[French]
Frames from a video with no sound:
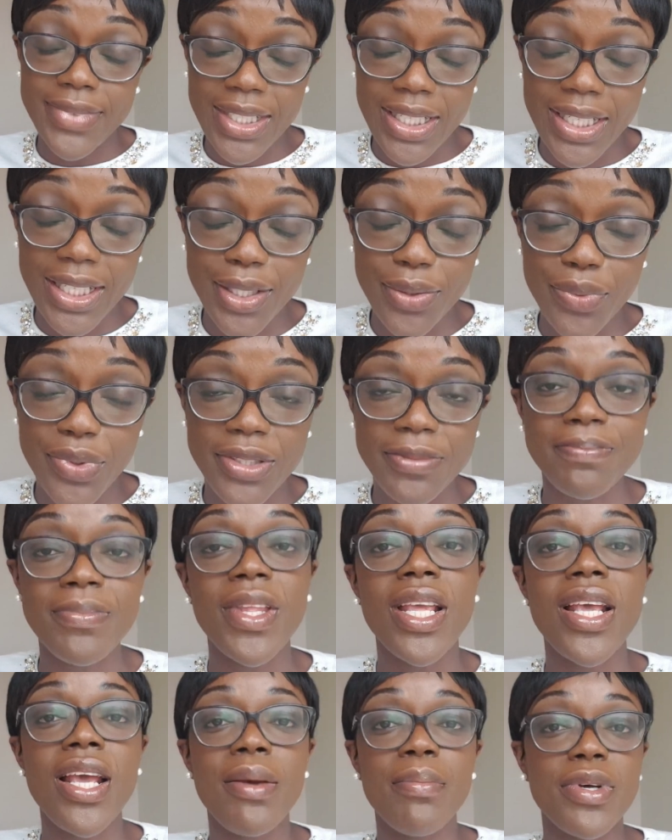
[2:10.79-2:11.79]
Et eh oui,
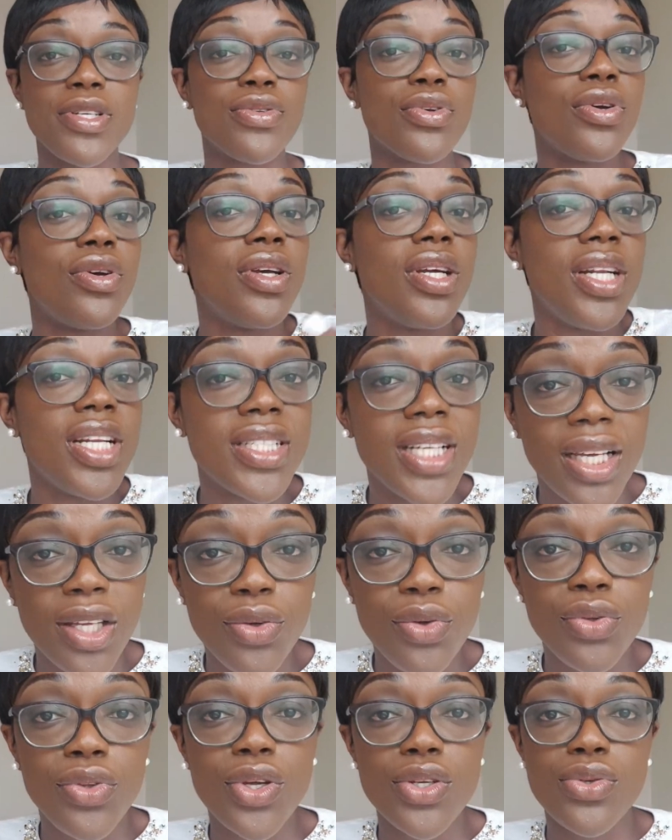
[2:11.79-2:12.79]
parce que les
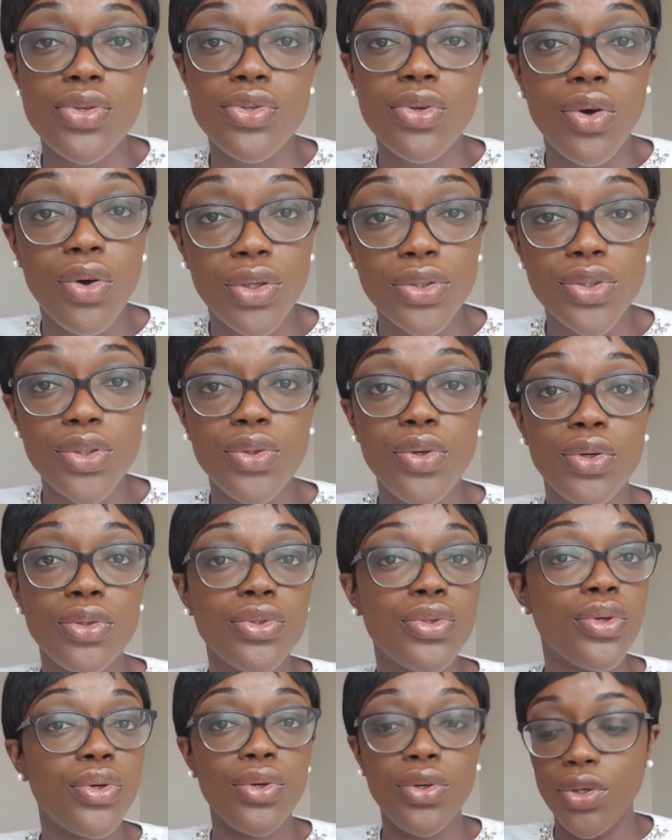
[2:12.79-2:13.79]
agriculteurs se sont rendus compte
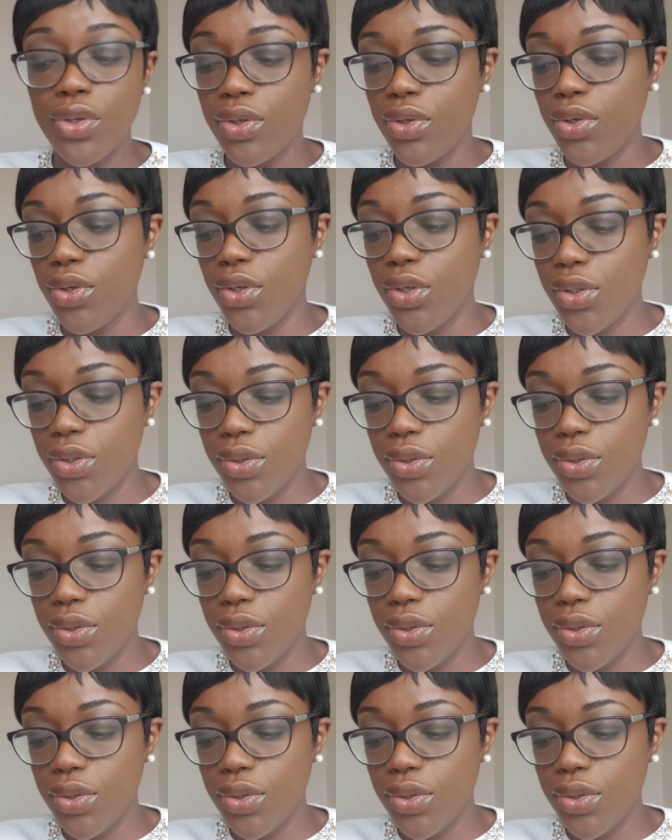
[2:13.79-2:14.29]
que euh,